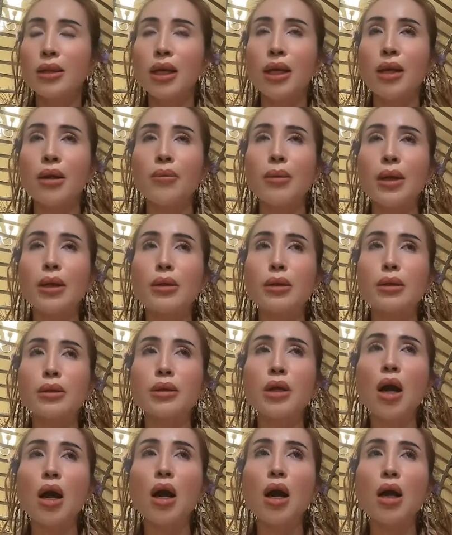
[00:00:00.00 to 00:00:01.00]
thì
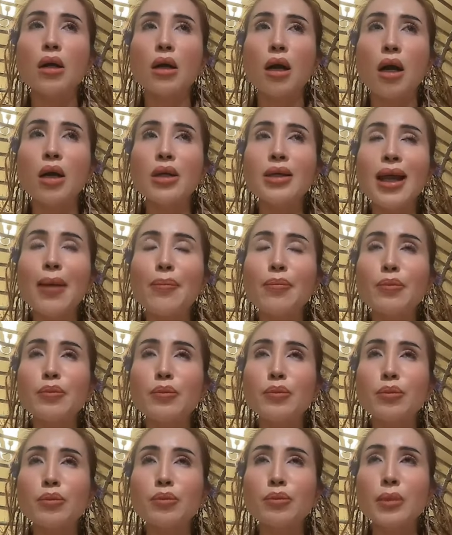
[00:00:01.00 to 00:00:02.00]
mình cho cỡ
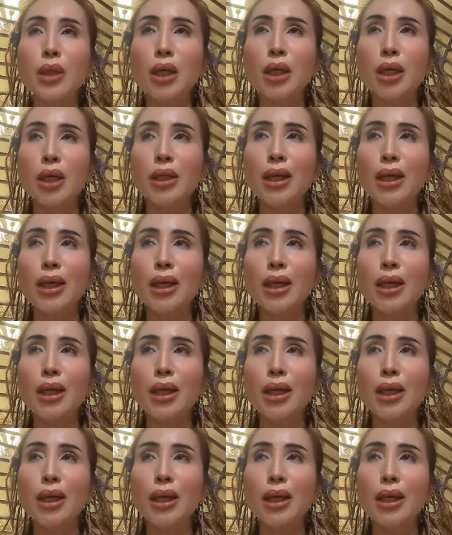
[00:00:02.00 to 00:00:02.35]
5